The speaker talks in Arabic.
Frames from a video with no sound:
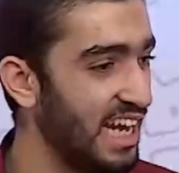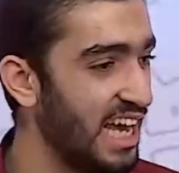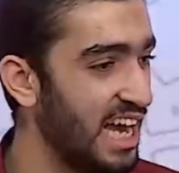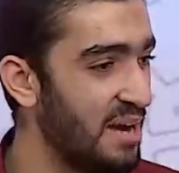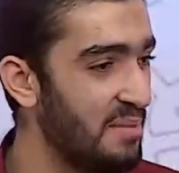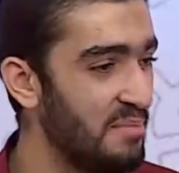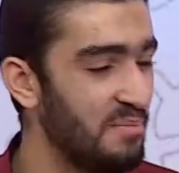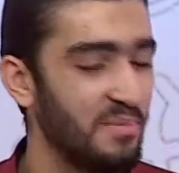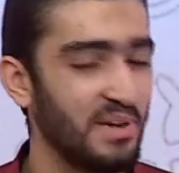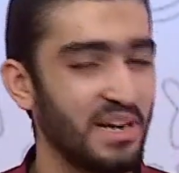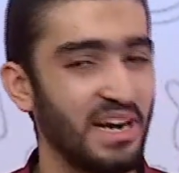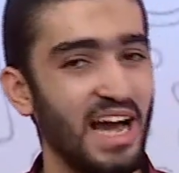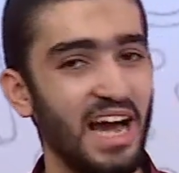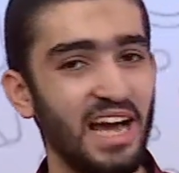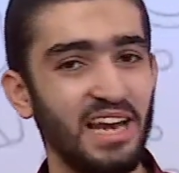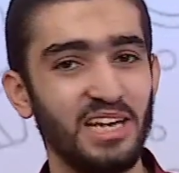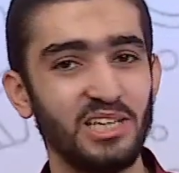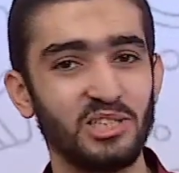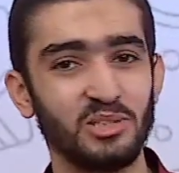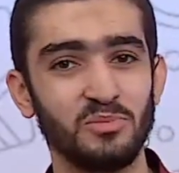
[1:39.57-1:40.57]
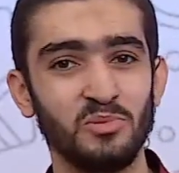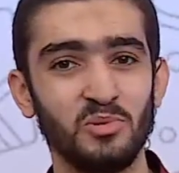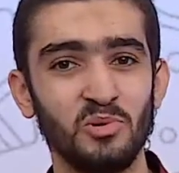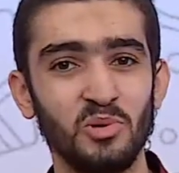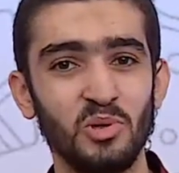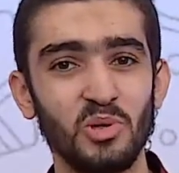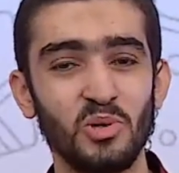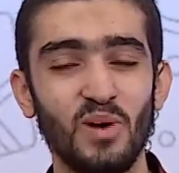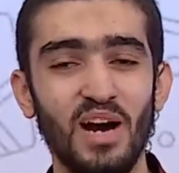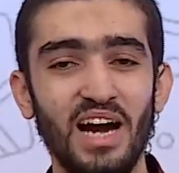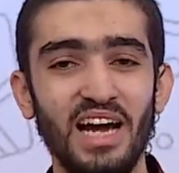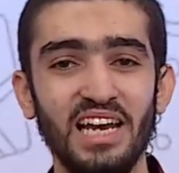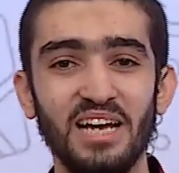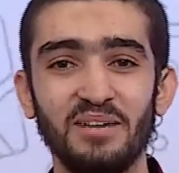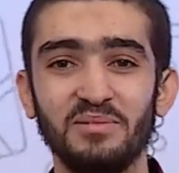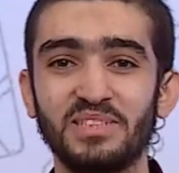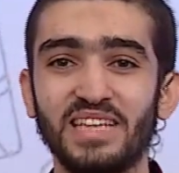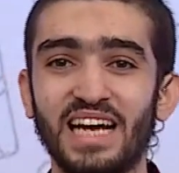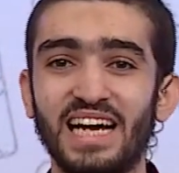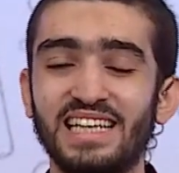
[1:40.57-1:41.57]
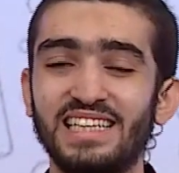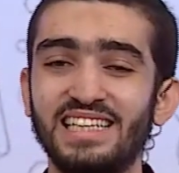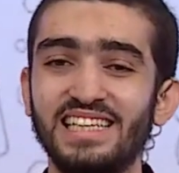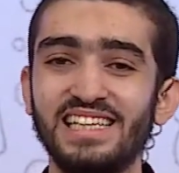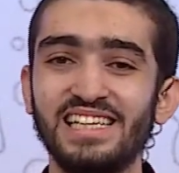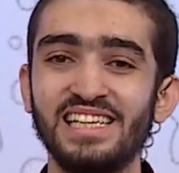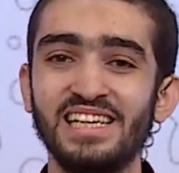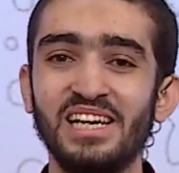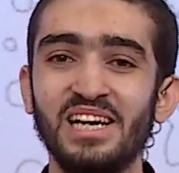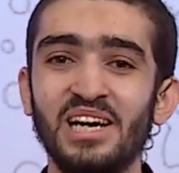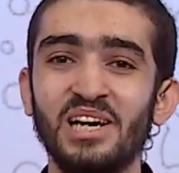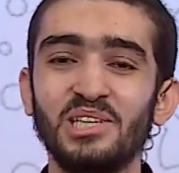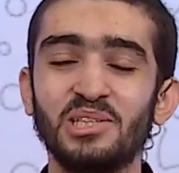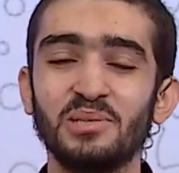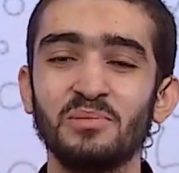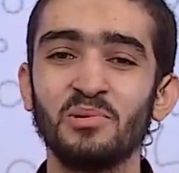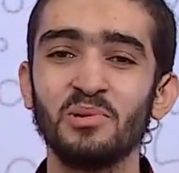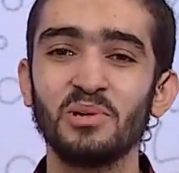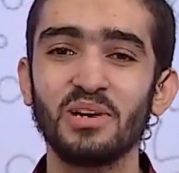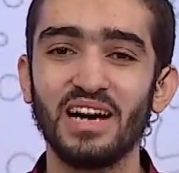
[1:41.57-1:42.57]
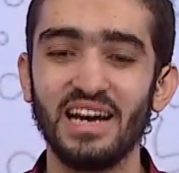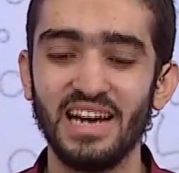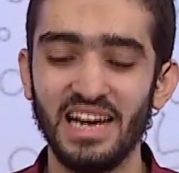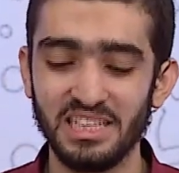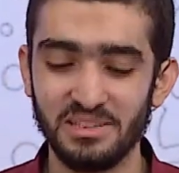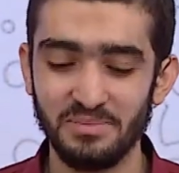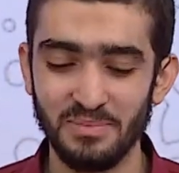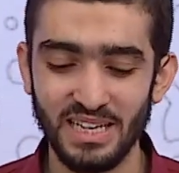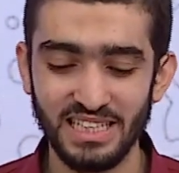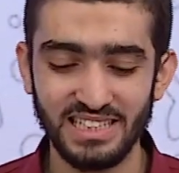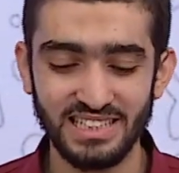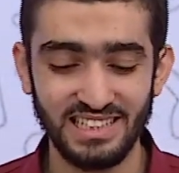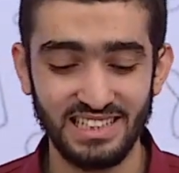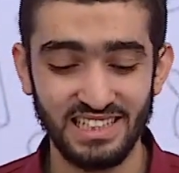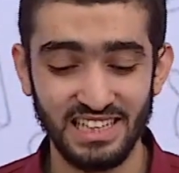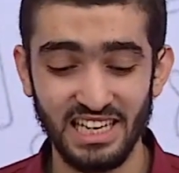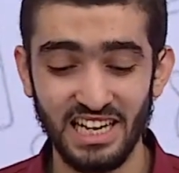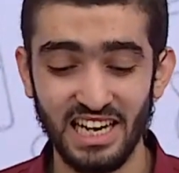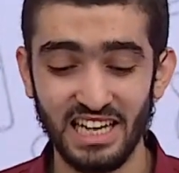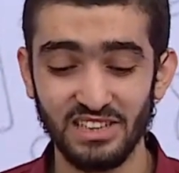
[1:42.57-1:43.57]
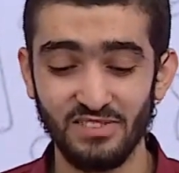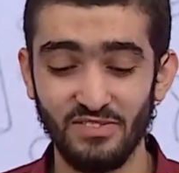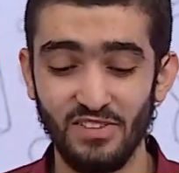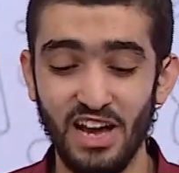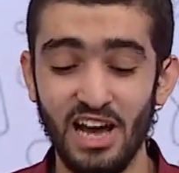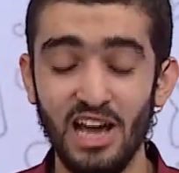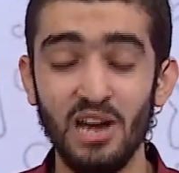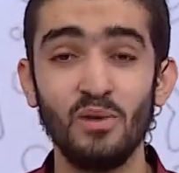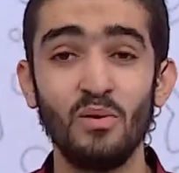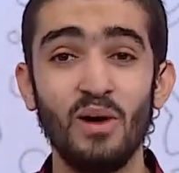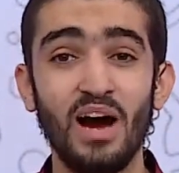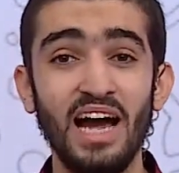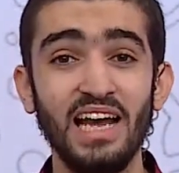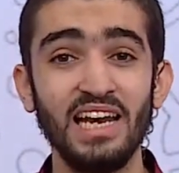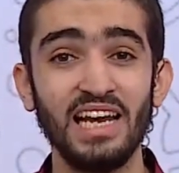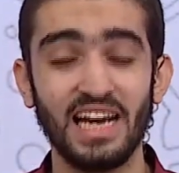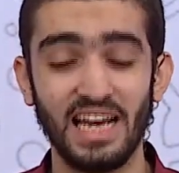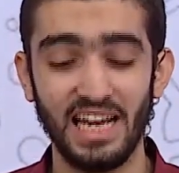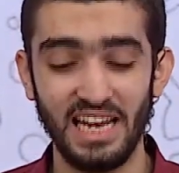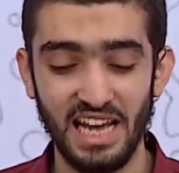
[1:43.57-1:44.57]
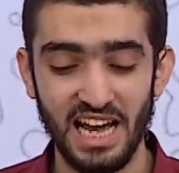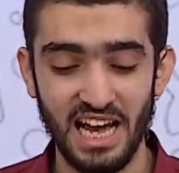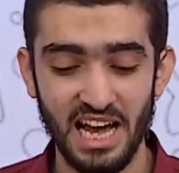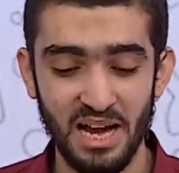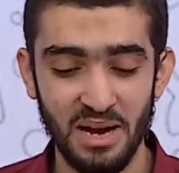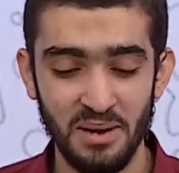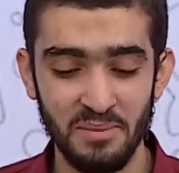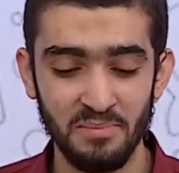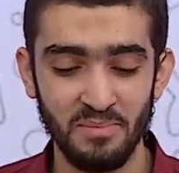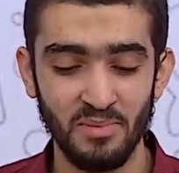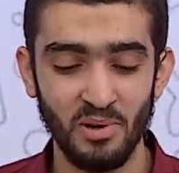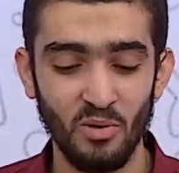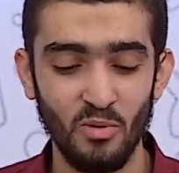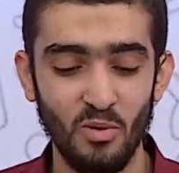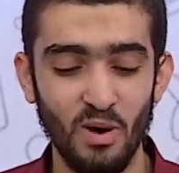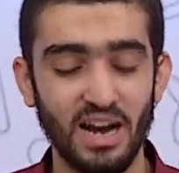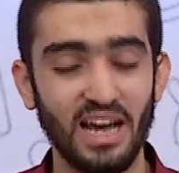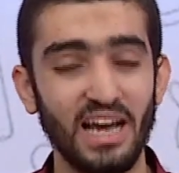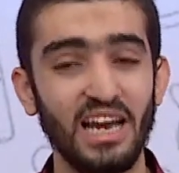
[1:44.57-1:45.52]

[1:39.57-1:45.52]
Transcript: كلام من احلى جمهور واحلى مشاهدين جمهور قناه مجد للاطفال واحلى كلام هو نعم.